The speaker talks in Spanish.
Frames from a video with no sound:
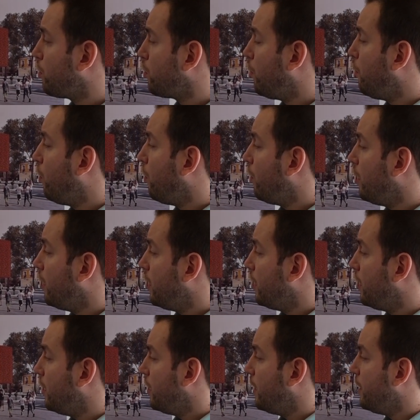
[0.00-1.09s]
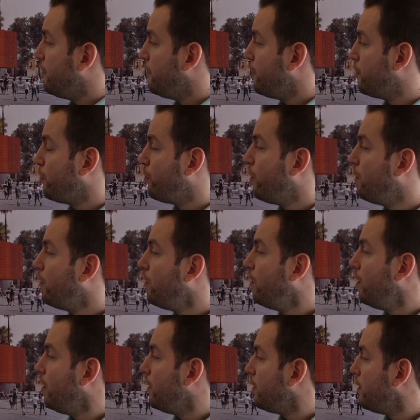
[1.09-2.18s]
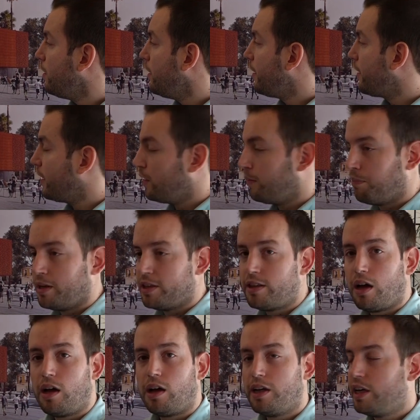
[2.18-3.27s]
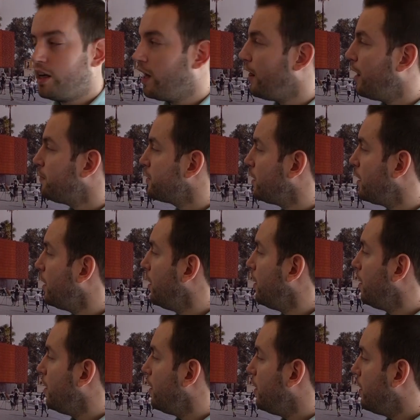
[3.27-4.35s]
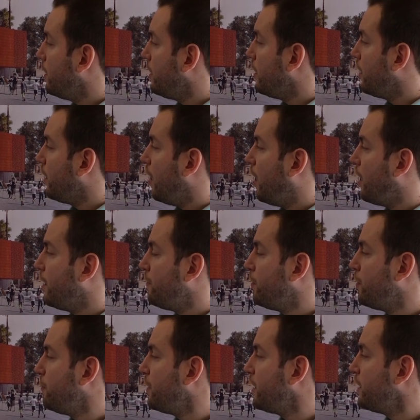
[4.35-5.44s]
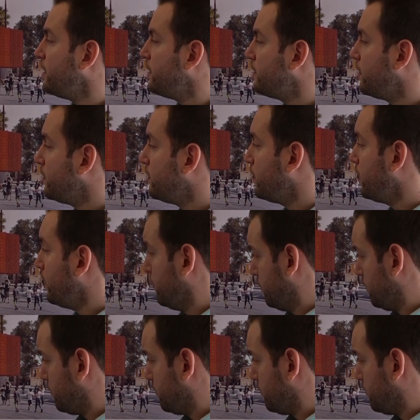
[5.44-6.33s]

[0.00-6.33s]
cómo eh, el edificio nuevo respeta y se adapta eh, al edificio preexistente,